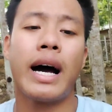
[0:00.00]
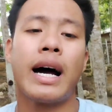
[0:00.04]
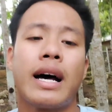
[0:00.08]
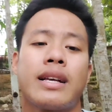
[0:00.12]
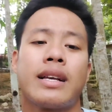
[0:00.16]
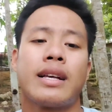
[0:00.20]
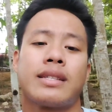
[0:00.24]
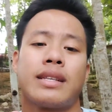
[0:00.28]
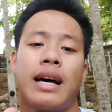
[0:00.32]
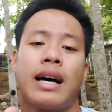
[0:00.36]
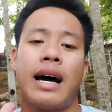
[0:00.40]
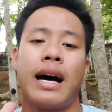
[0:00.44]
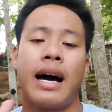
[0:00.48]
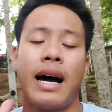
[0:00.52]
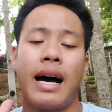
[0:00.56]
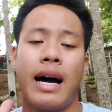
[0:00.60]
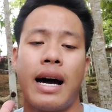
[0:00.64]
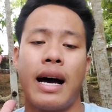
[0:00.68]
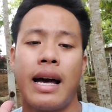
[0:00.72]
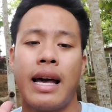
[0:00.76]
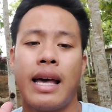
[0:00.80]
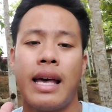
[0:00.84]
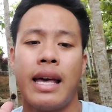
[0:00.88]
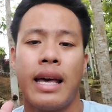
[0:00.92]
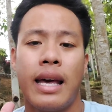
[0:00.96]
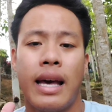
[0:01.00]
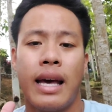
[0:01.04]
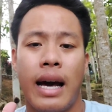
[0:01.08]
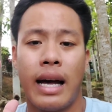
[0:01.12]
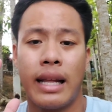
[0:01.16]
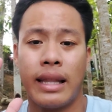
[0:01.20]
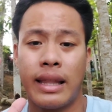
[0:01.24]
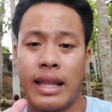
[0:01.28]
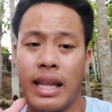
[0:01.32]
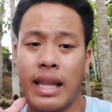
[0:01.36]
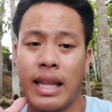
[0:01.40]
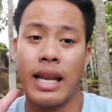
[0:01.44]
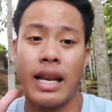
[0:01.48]
as uh,
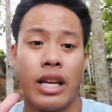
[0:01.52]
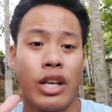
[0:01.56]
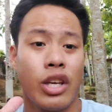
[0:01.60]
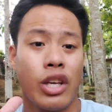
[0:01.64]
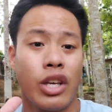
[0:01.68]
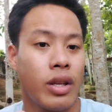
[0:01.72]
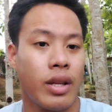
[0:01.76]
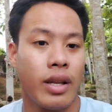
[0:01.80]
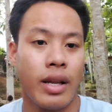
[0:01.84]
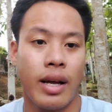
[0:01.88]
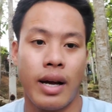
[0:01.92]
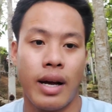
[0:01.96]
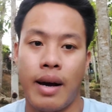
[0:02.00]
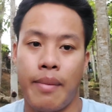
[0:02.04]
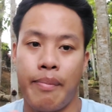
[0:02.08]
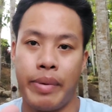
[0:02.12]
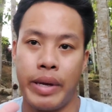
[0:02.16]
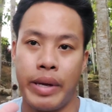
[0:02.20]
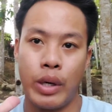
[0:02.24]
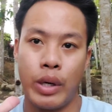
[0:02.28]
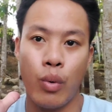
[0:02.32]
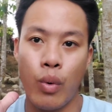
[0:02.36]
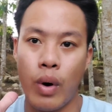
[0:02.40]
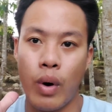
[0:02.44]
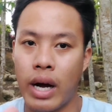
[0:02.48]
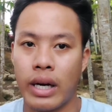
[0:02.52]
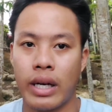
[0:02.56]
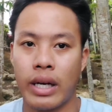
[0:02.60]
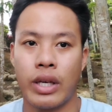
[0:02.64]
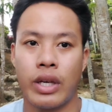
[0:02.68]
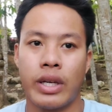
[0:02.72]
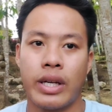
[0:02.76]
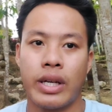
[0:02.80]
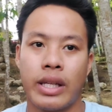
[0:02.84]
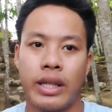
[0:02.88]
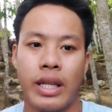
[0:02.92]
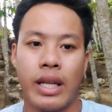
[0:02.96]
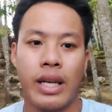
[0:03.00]
dili lang gid na binuang
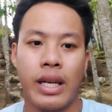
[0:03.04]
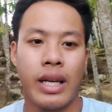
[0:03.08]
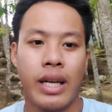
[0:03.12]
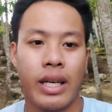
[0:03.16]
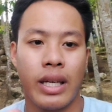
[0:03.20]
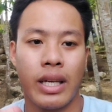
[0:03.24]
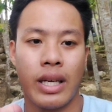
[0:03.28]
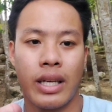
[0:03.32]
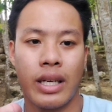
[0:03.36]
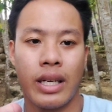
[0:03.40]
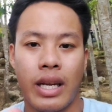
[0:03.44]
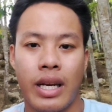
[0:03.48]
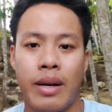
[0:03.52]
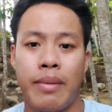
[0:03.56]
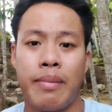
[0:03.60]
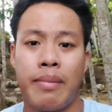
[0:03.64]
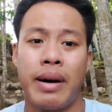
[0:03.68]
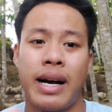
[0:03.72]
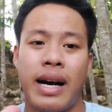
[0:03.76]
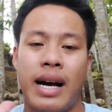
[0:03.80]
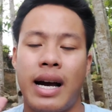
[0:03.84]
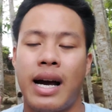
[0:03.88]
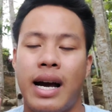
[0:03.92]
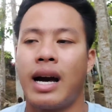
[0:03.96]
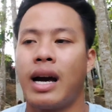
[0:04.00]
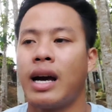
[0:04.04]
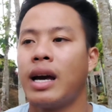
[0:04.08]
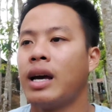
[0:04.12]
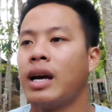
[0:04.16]
gid dili na gid na mga